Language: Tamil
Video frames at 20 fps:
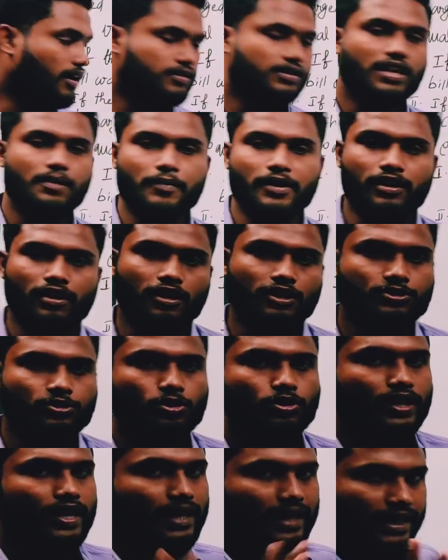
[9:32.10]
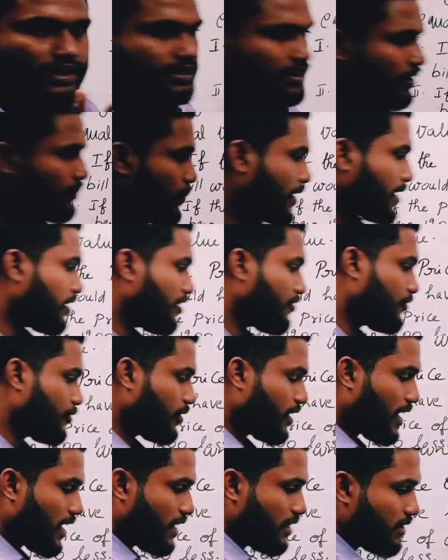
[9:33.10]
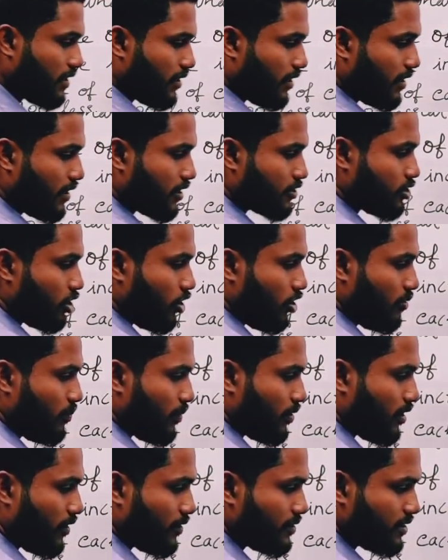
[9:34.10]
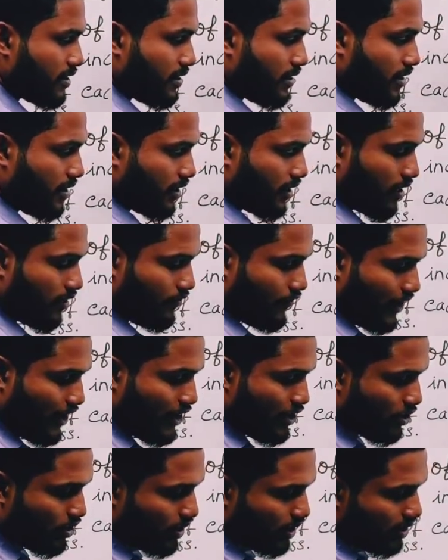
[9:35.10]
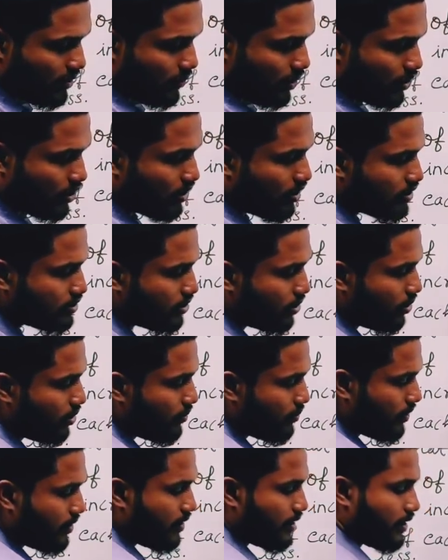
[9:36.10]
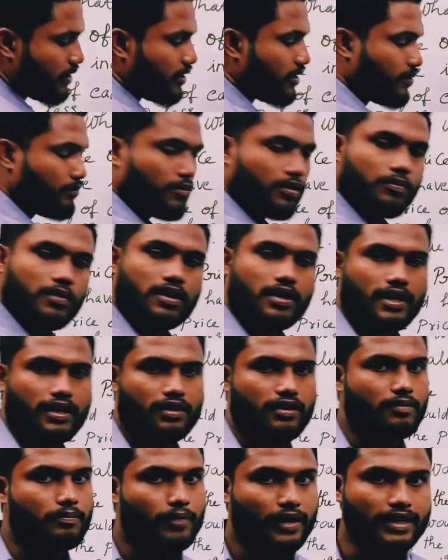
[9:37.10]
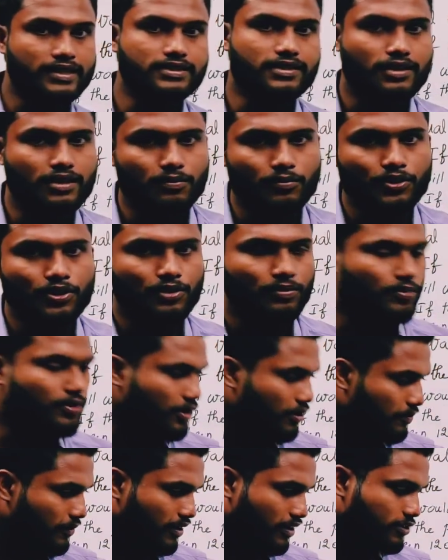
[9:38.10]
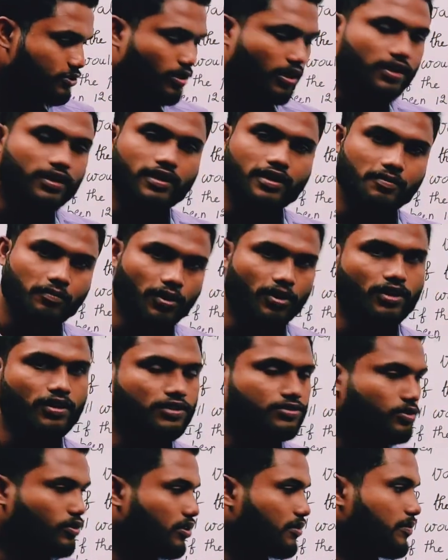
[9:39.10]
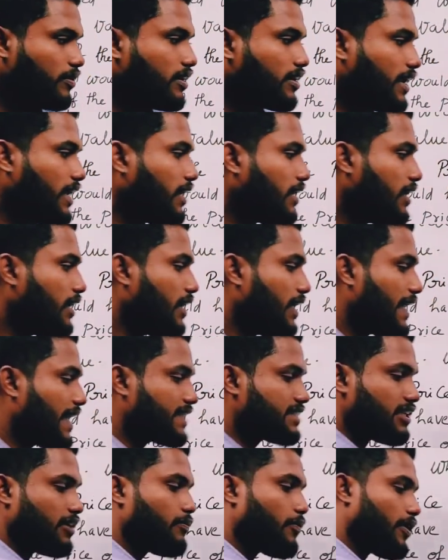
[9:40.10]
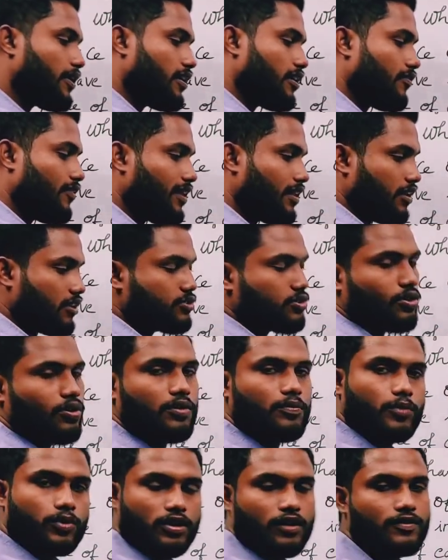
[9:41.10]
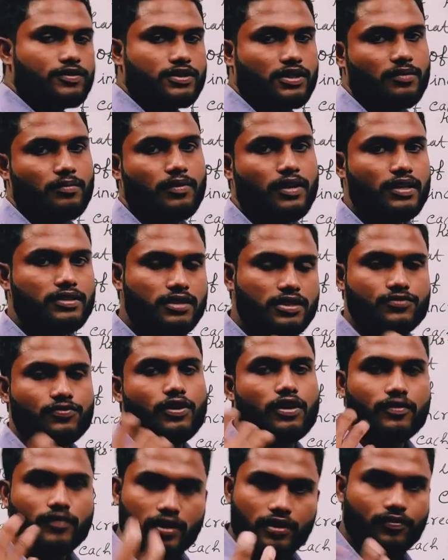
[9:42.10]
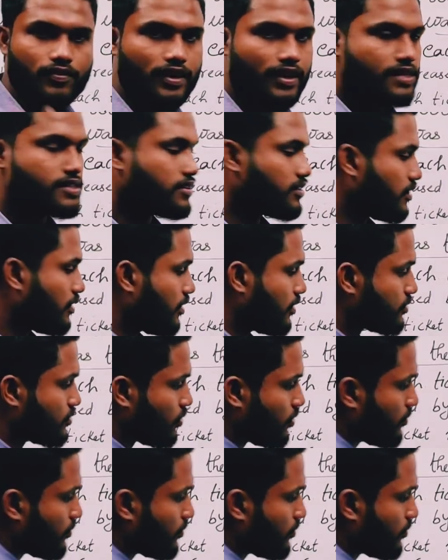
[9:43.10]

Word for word: திரும்பி நல்லா சொல்கிறேன் எக்ஸாம் பாயிண்ட் ஆஃப் வியூவில் இந்த இதெல்லாம் நீங்கள் சால்வ் பண்ண அவசியம் இல்லை நான் வீடியோ காண்டி மட்டும் தான் சால்வ் பண்ணுறேன் ஏன்னா நம்ப மாட்டீங்களா ப்ரைஸ் கண்டுபிடிக்க முடியுமான்னு ஸோ அதுக்காண்டி மட்டும் தான் சால்வ் பண்ணுறேன் எக்ஸாம் பாயிண்ட் ஆஃப் வியூவில் இதெல்லாம் சால்வ் பண்ண அவசியம் இல்லை ஜஸ்ட் ஃபார் வெரிஃபிகேஷன்காண்டி நான்